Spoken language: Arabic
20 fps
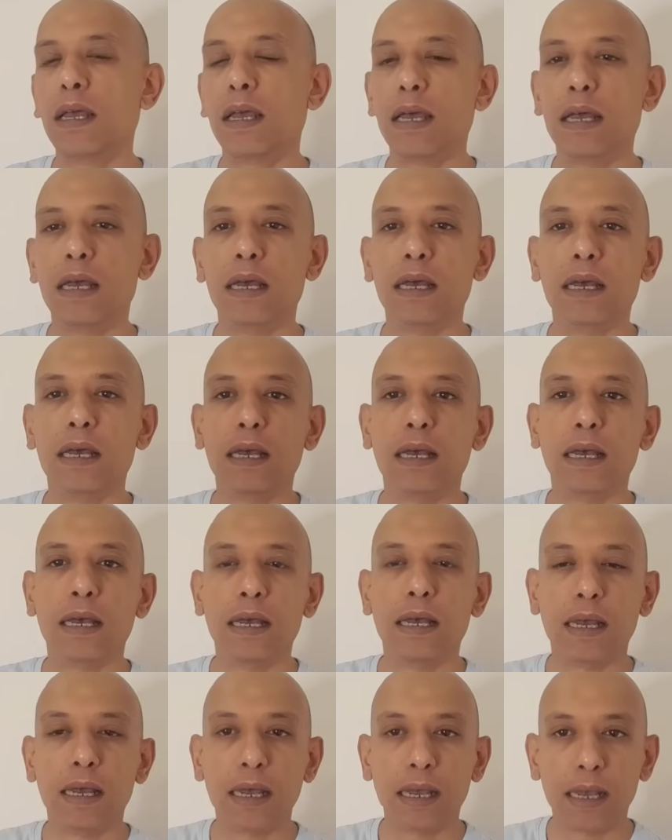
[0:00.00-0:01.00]

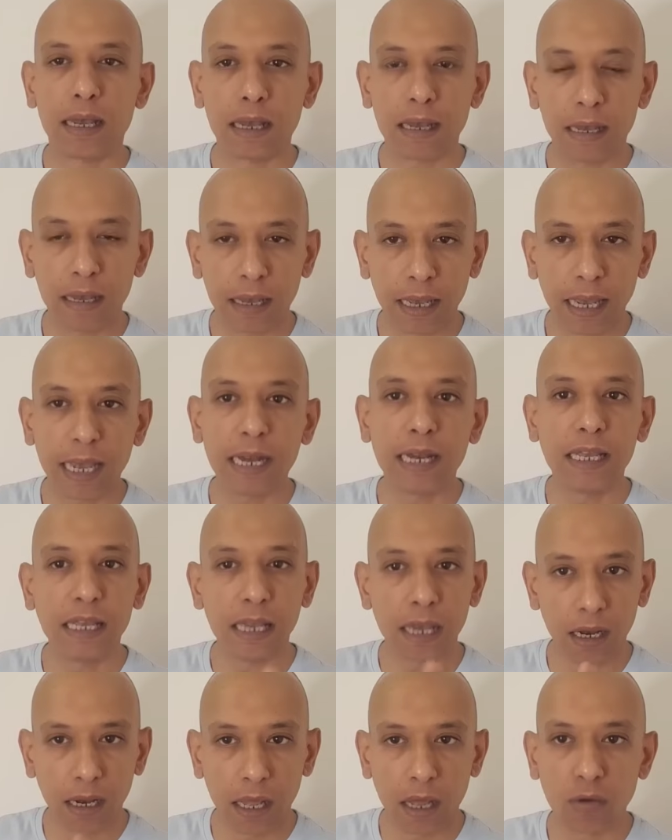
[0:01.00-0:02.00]
آه،
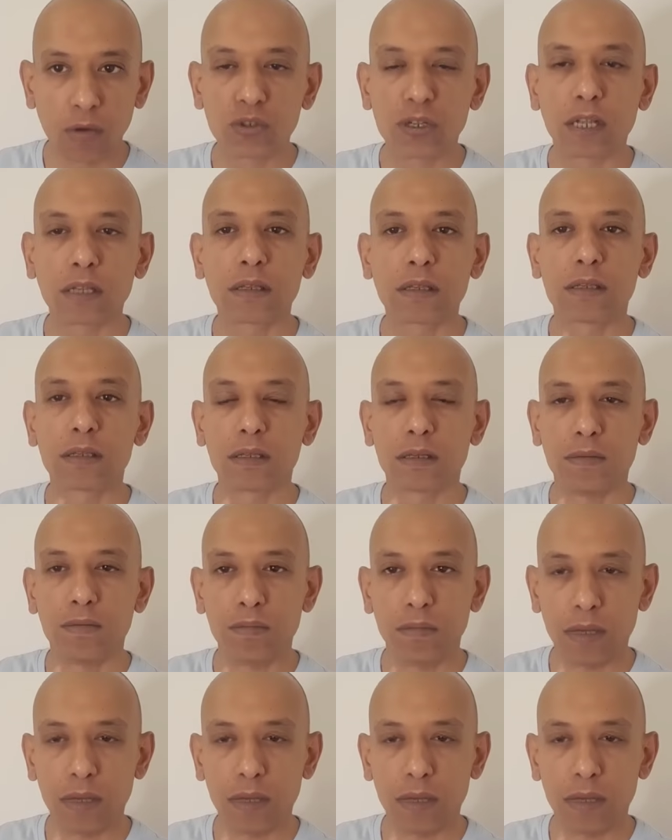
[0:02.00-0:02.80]
خالي الأوسط